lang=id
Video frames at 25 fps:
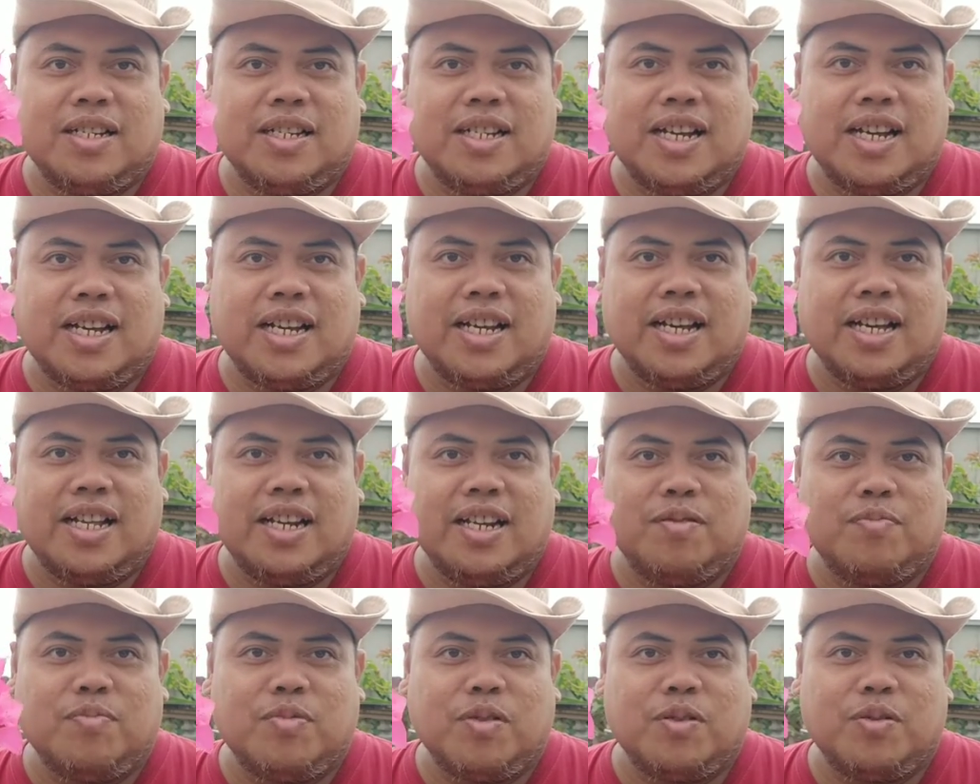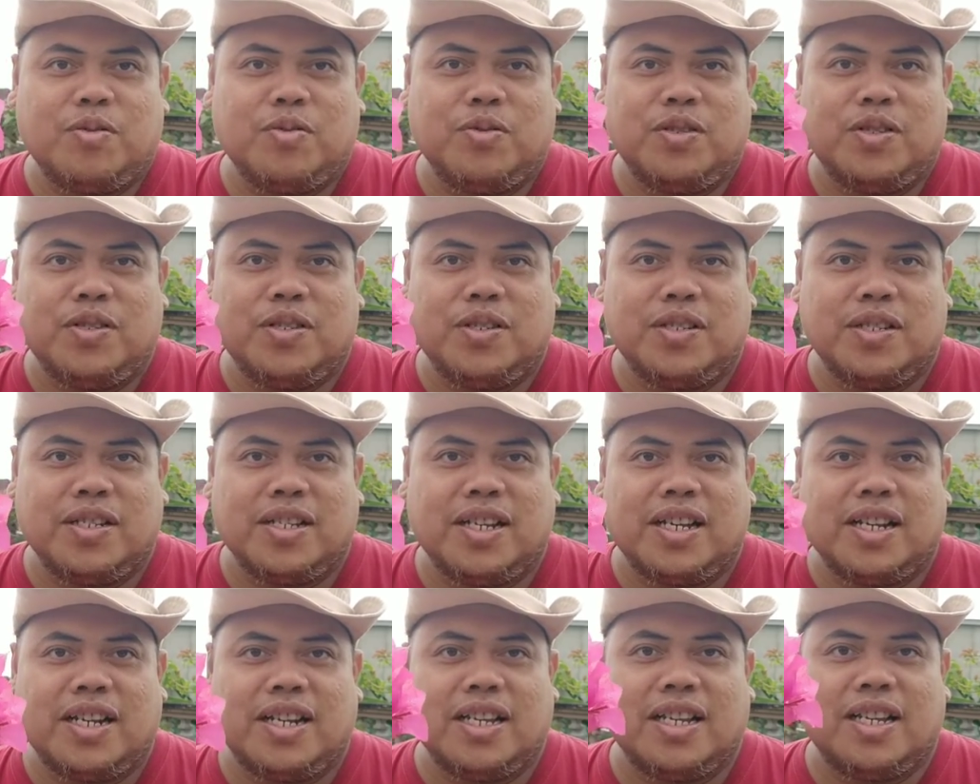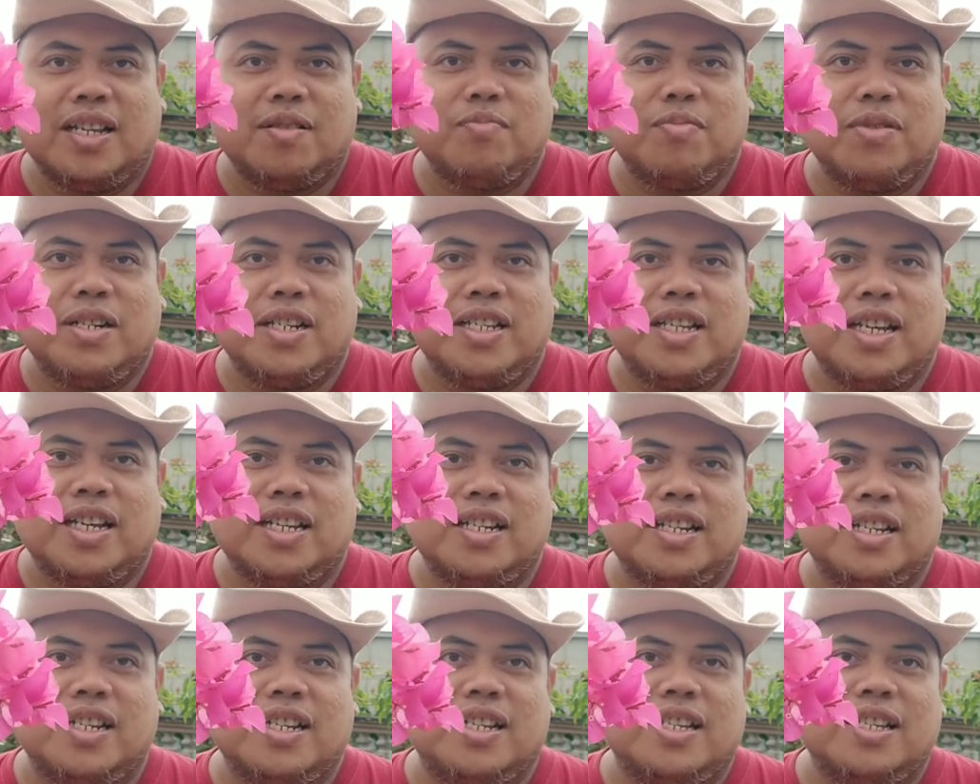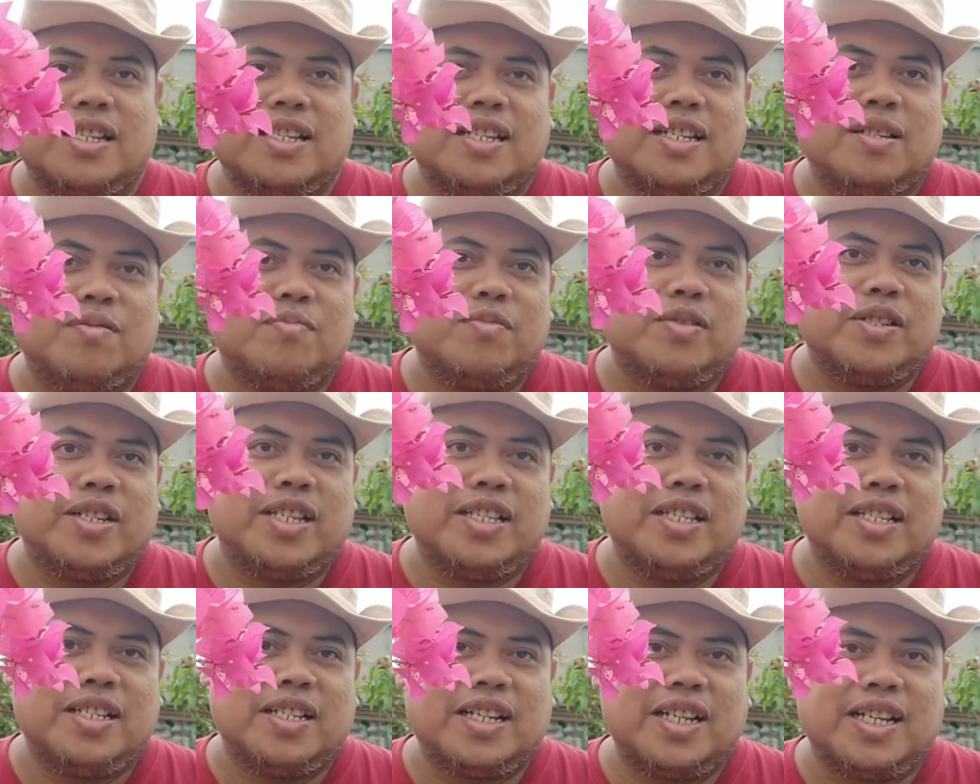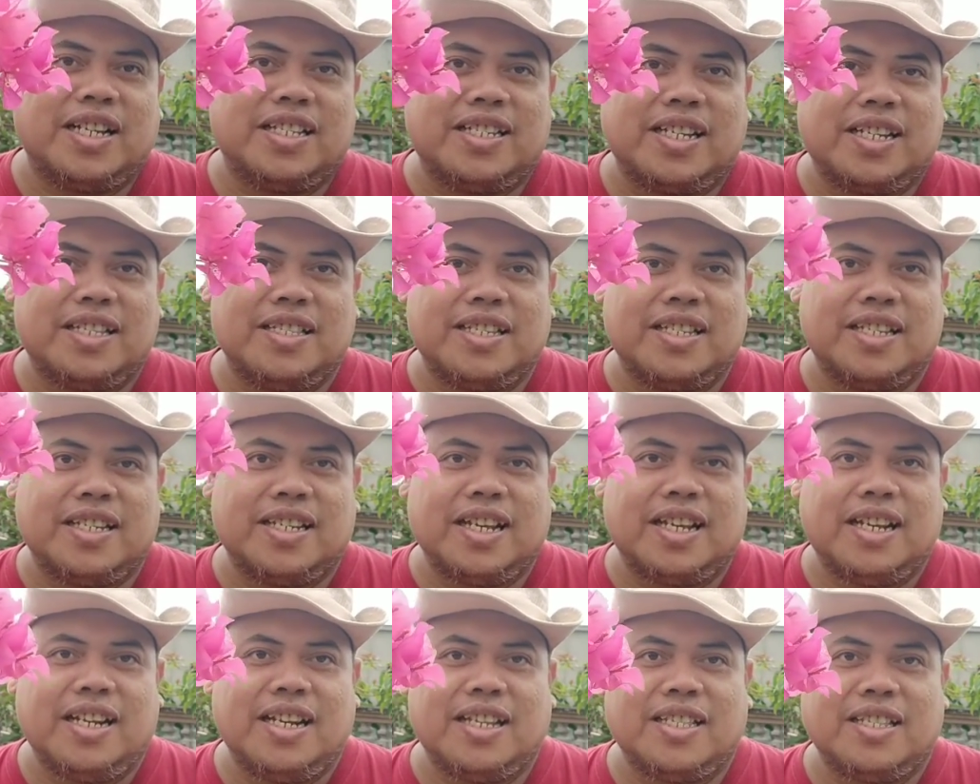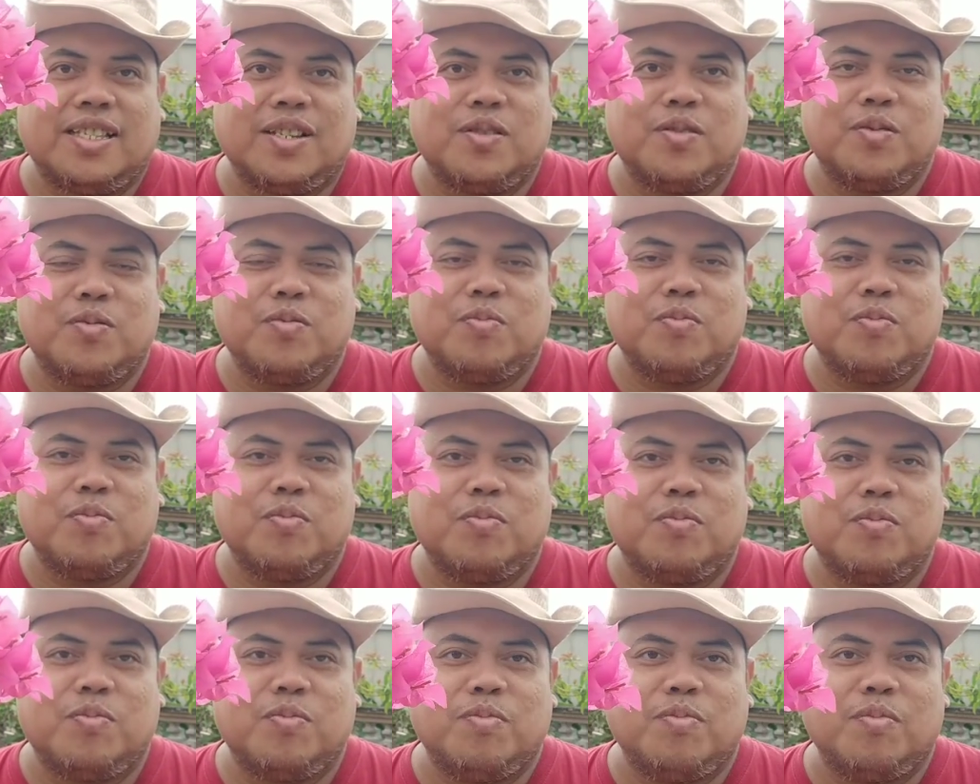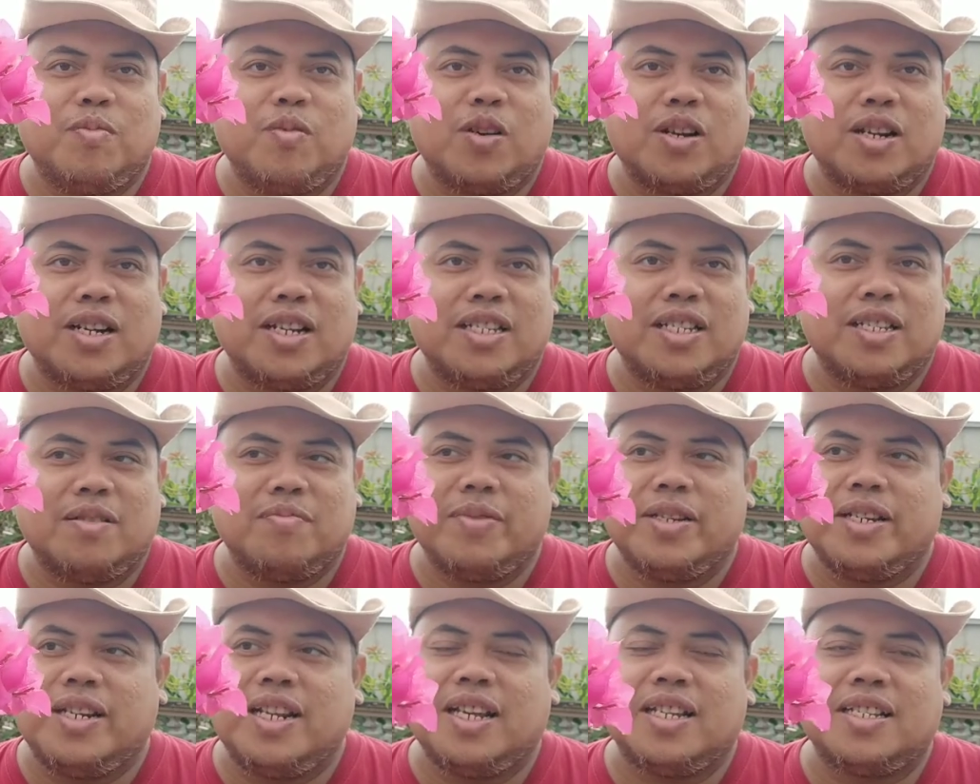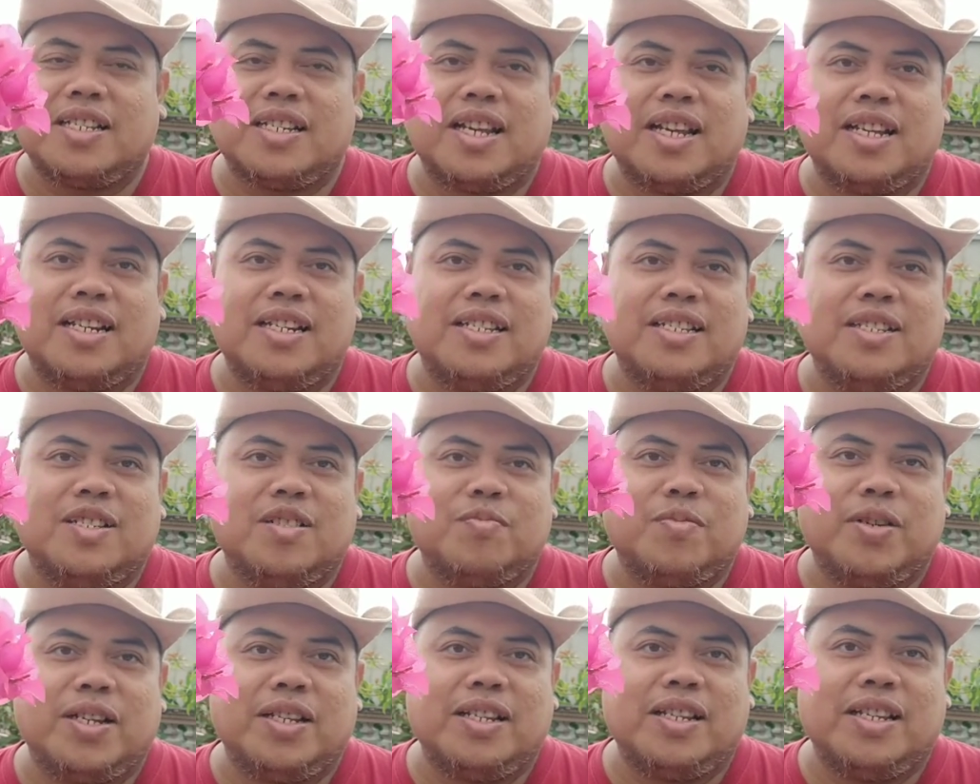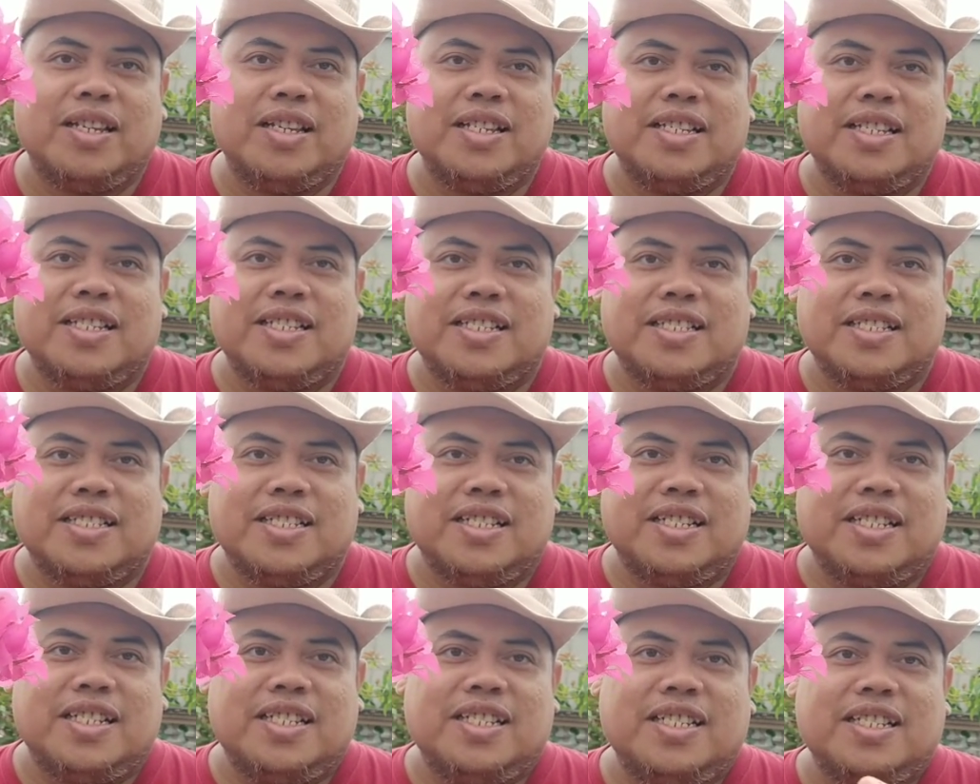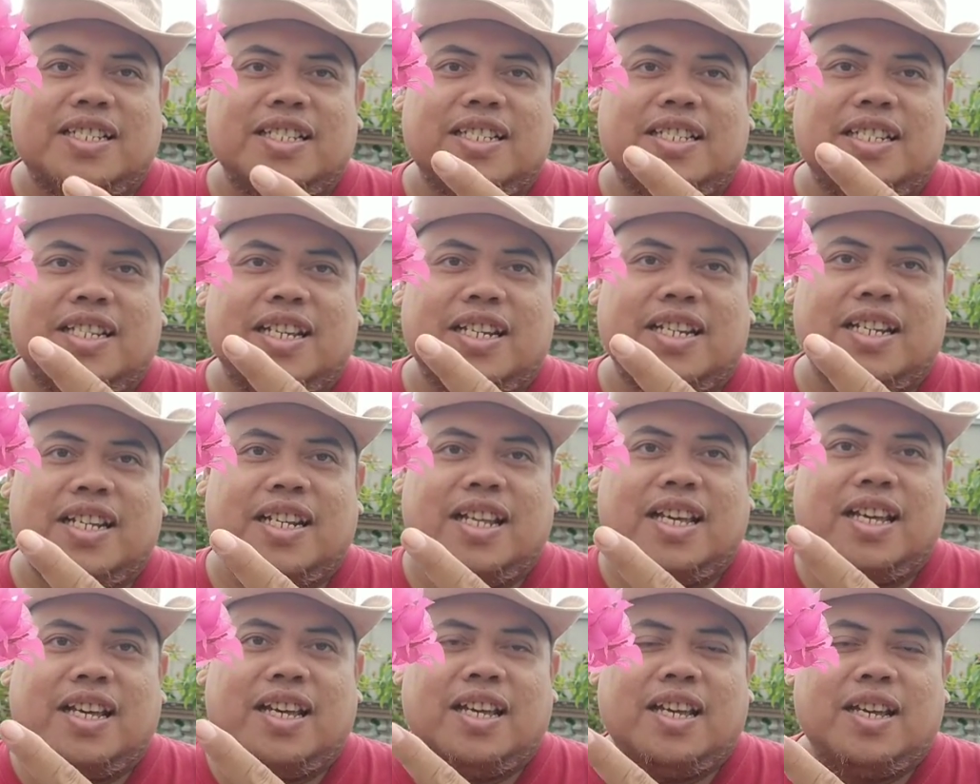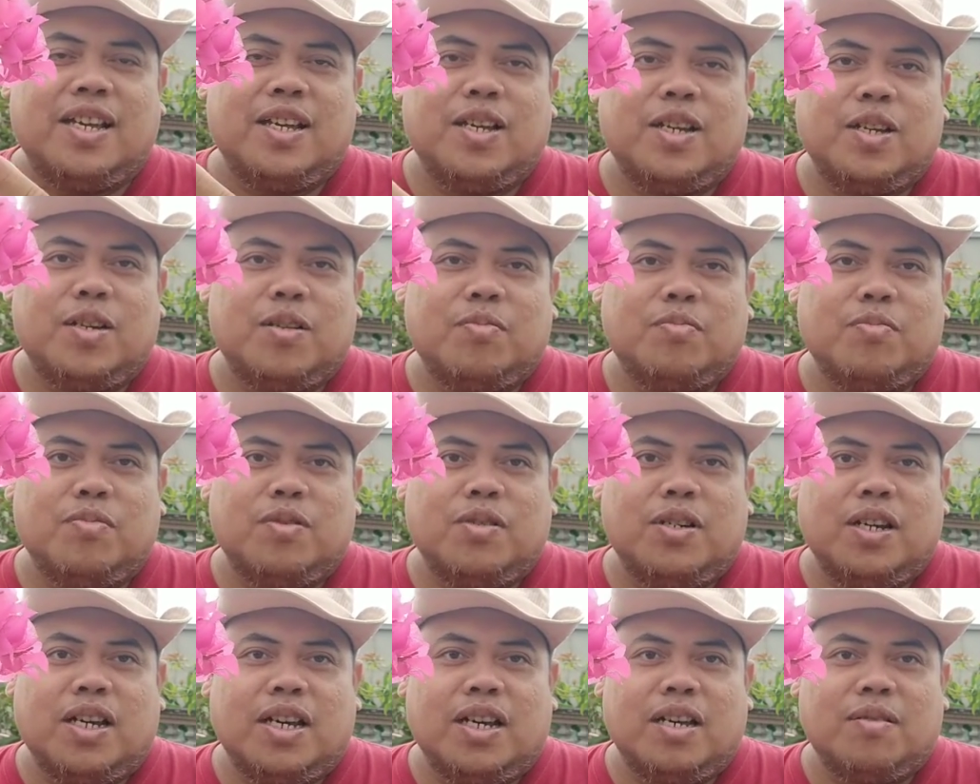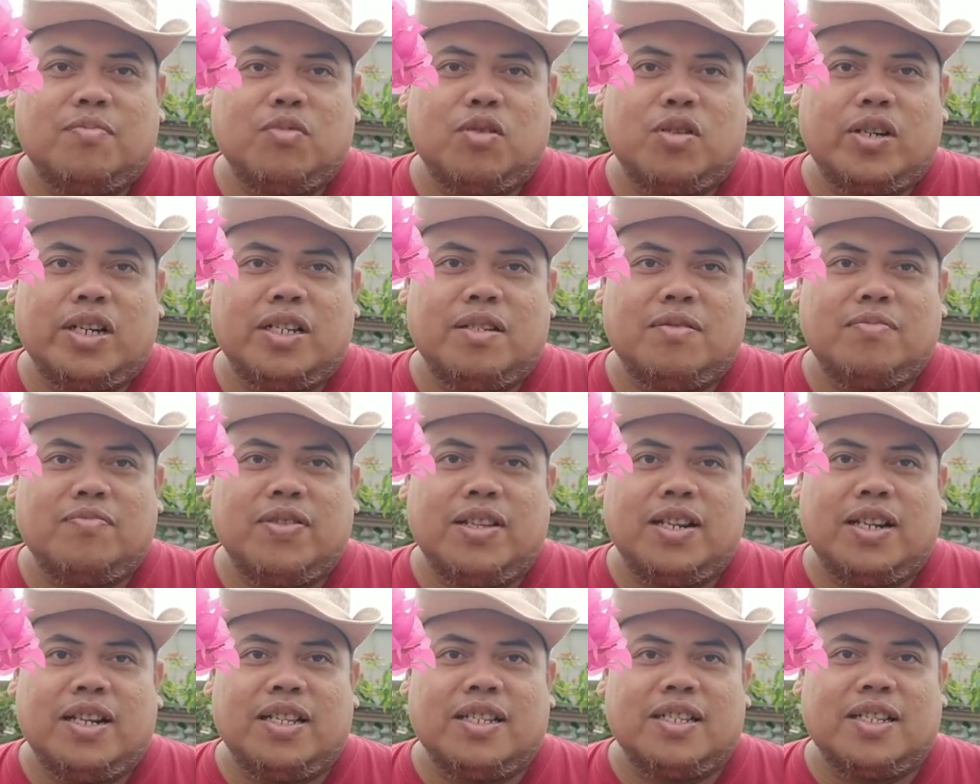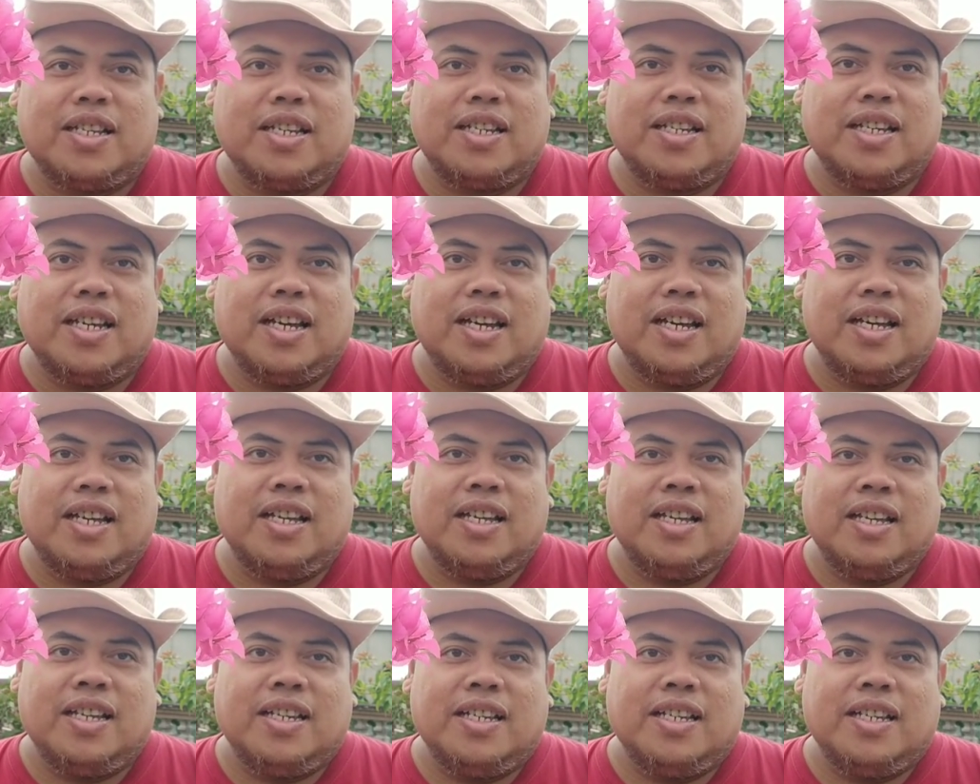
gagal fokus karena melihat mungkin kecantikan atau warnanya beda sekali sobat jadi di sini adalah bunga bougainville saya